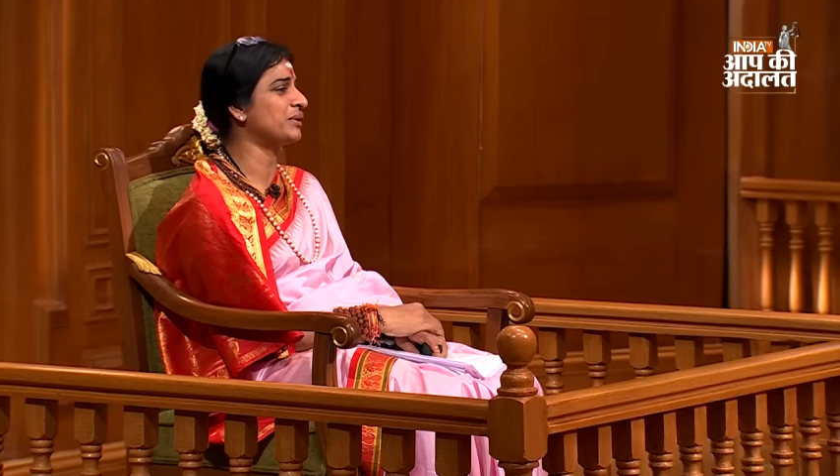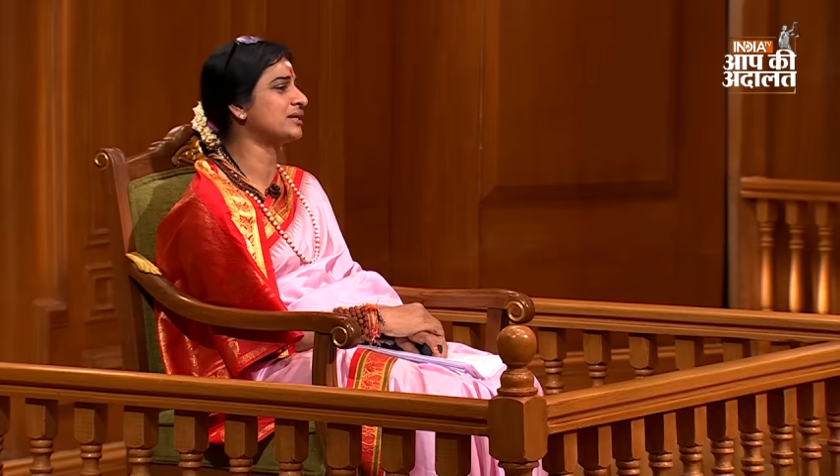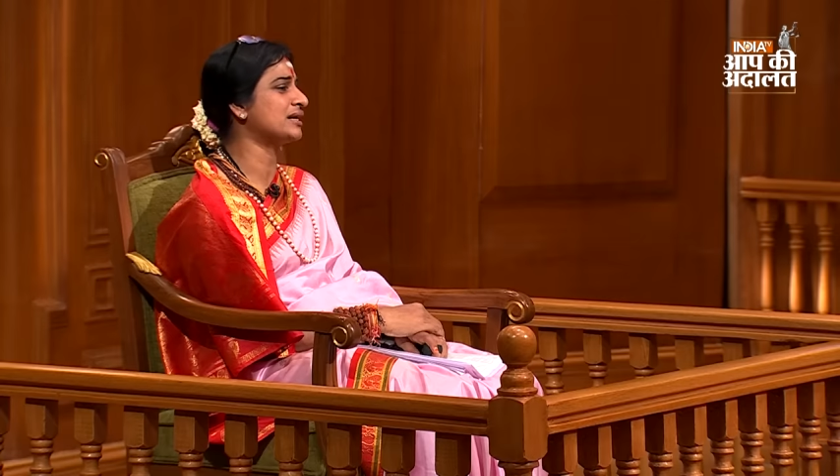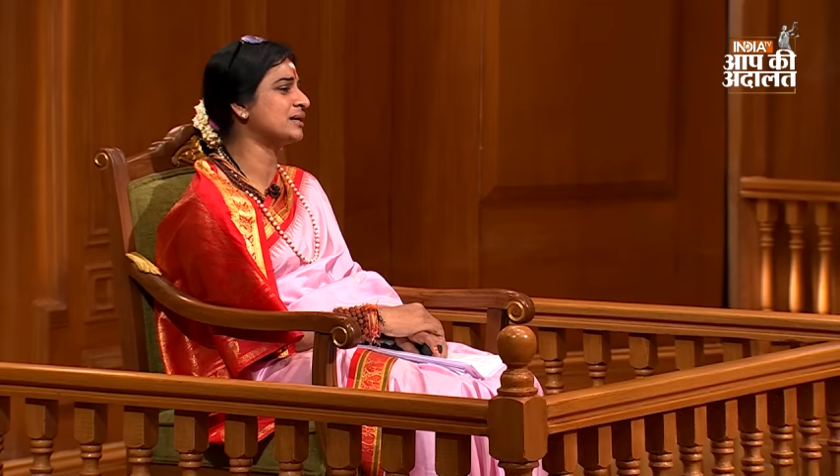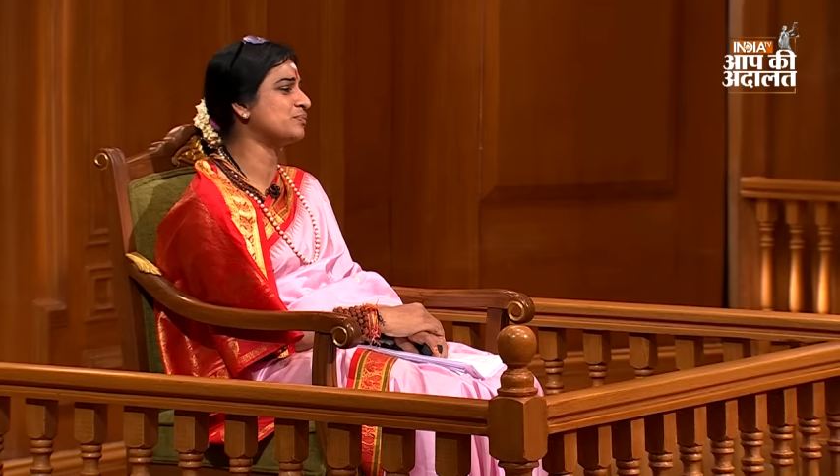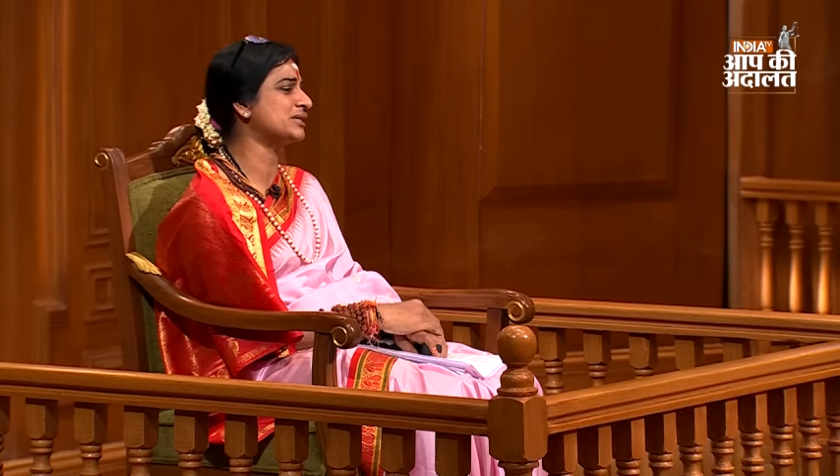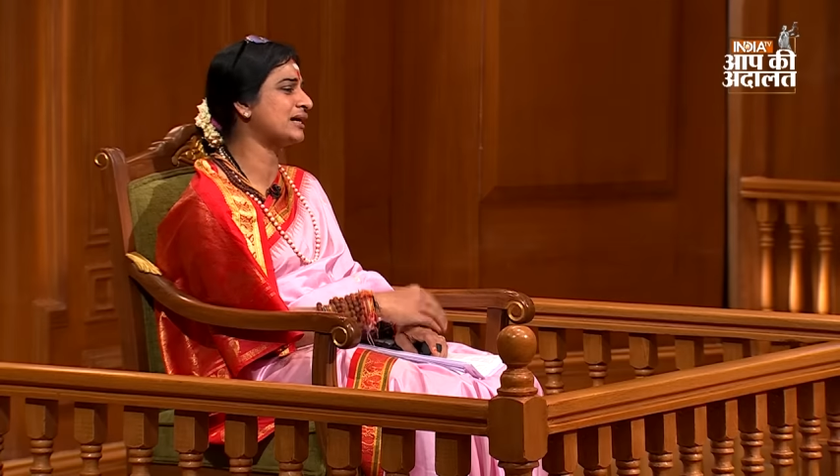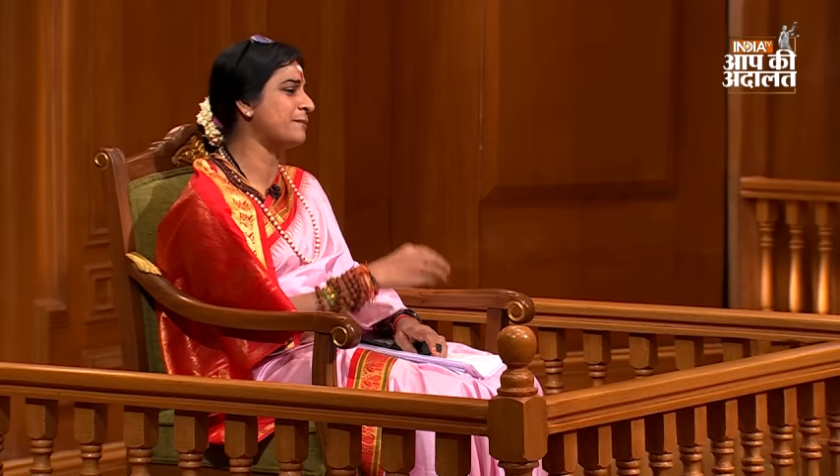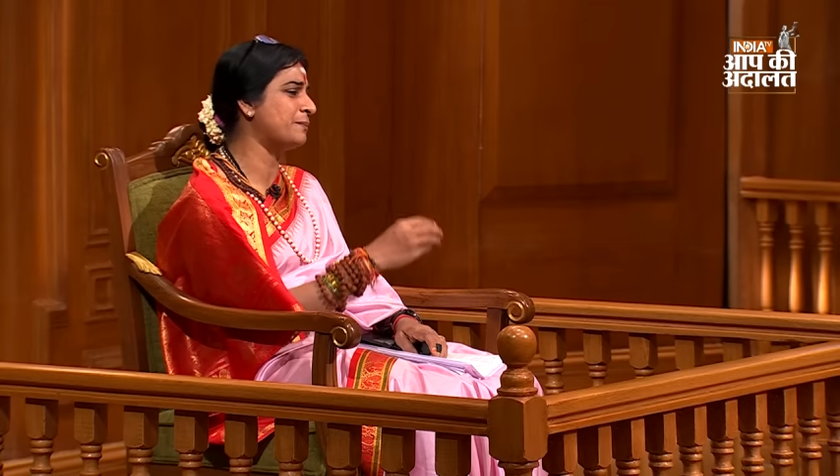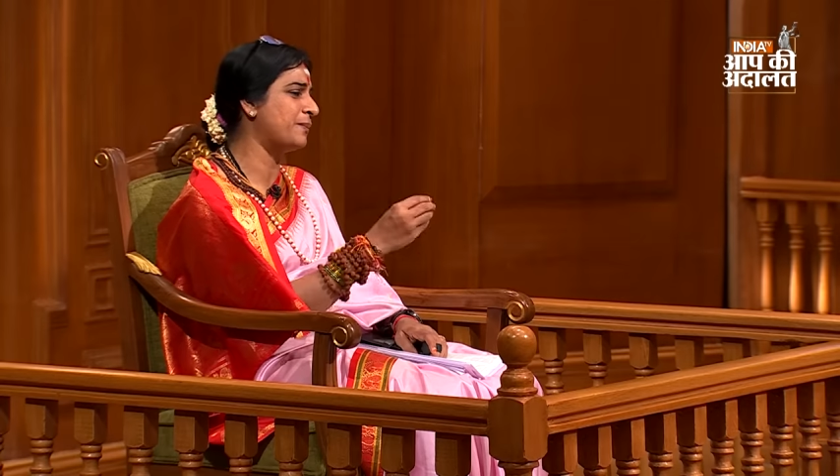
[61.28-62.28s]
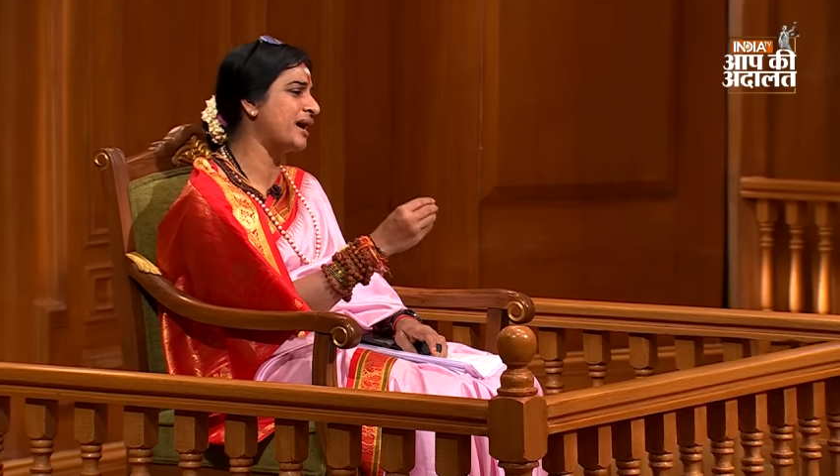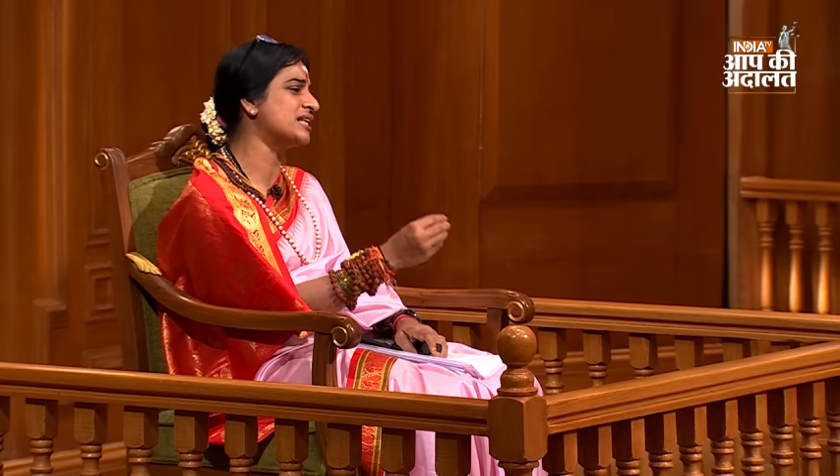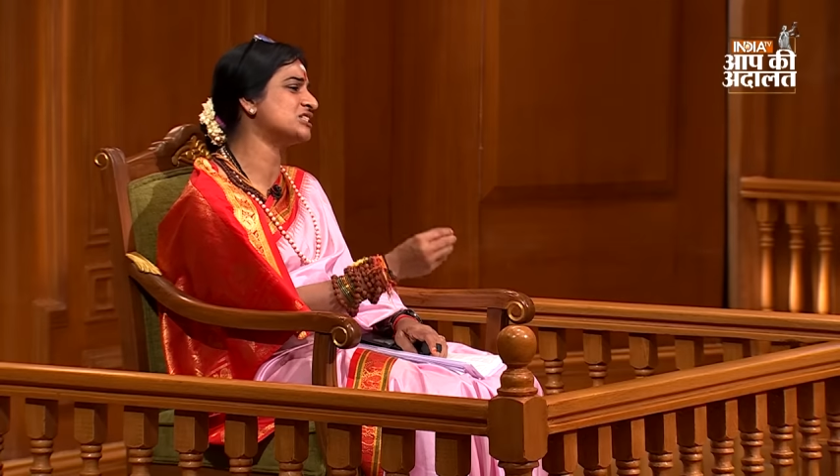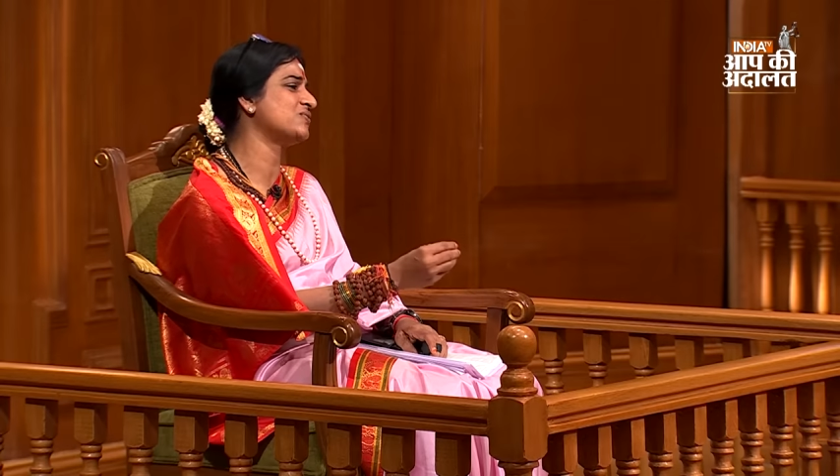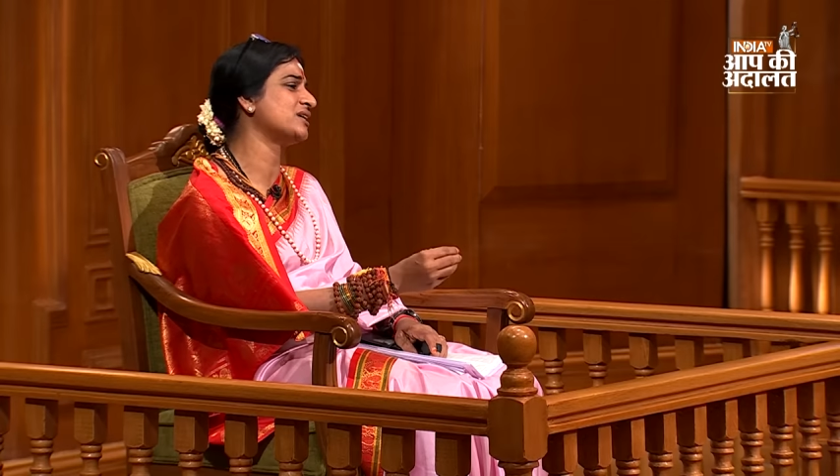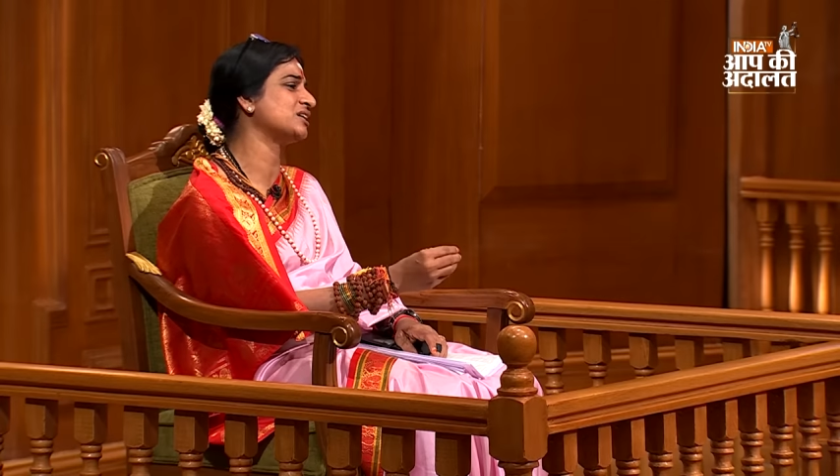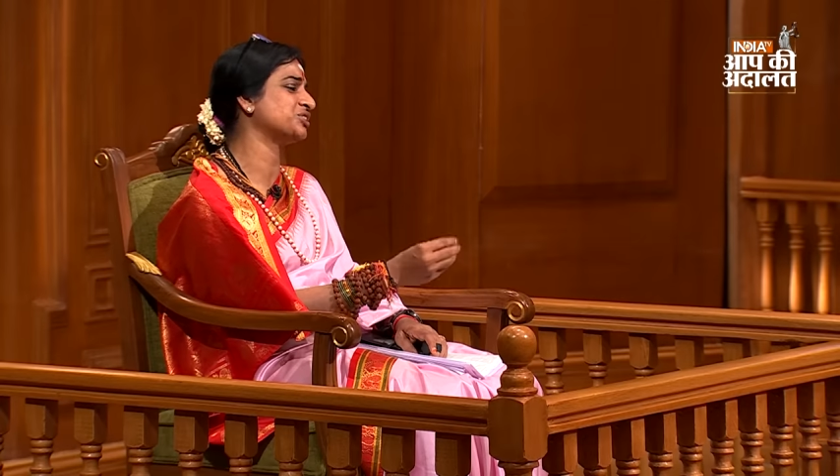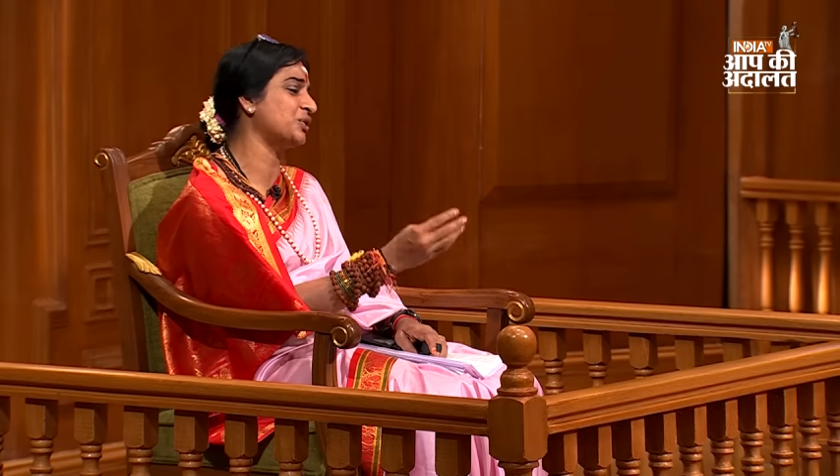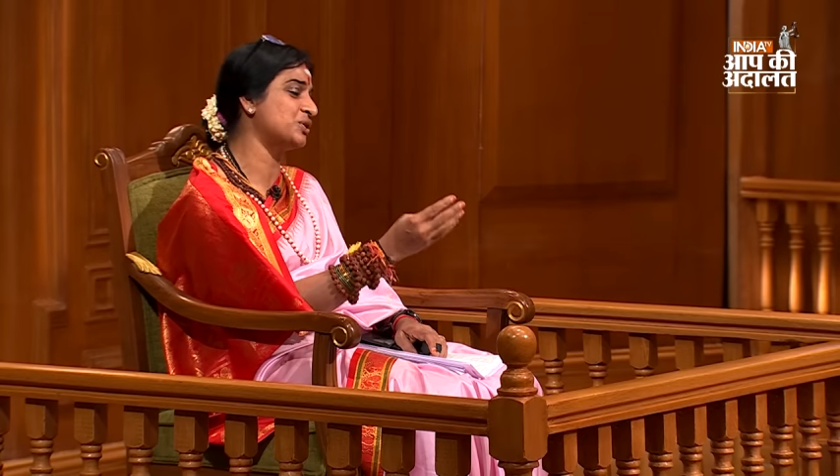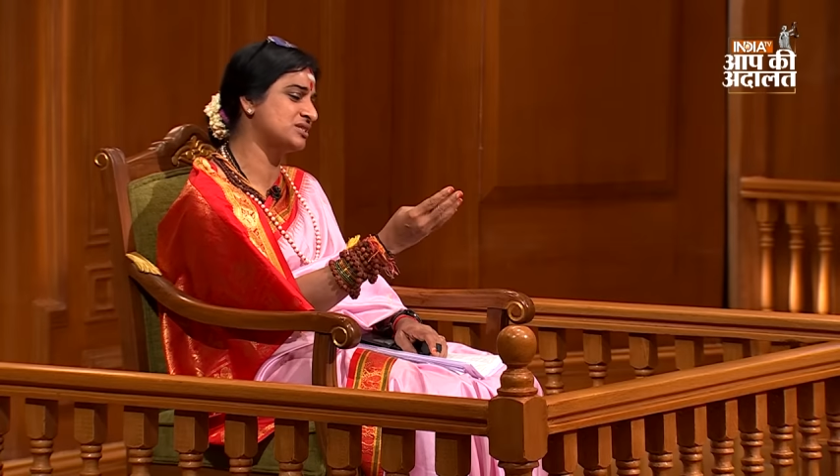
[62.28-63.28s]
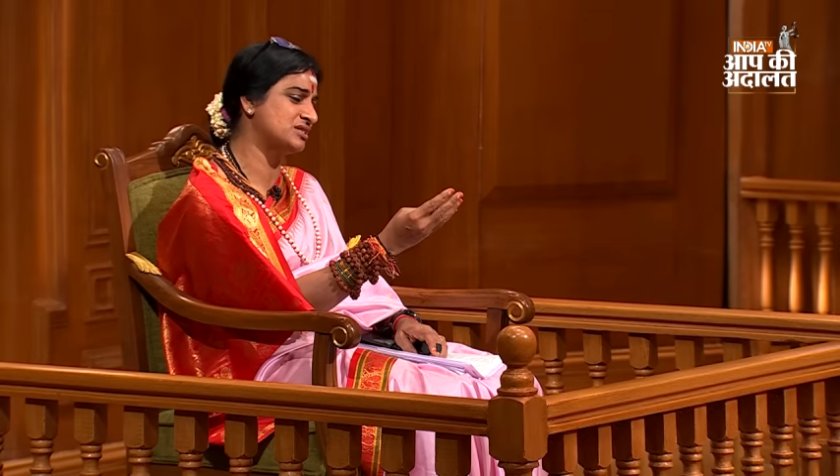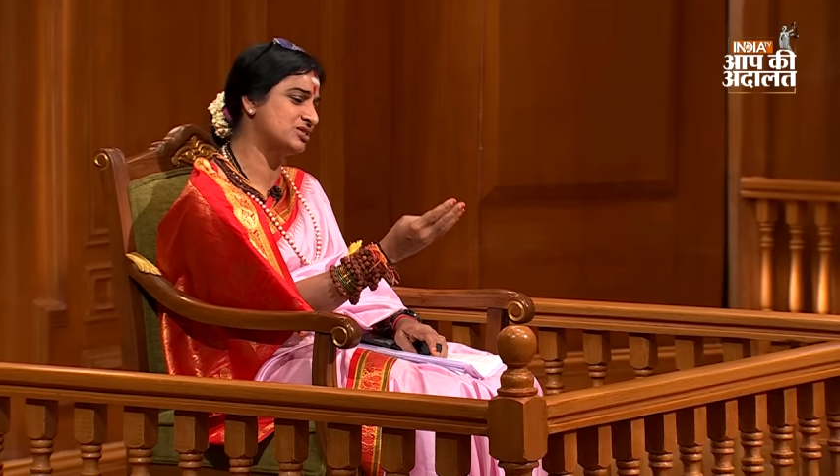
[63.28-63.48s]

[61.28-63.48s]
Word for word: पिता कम से कम पाँचवीं कक्षा और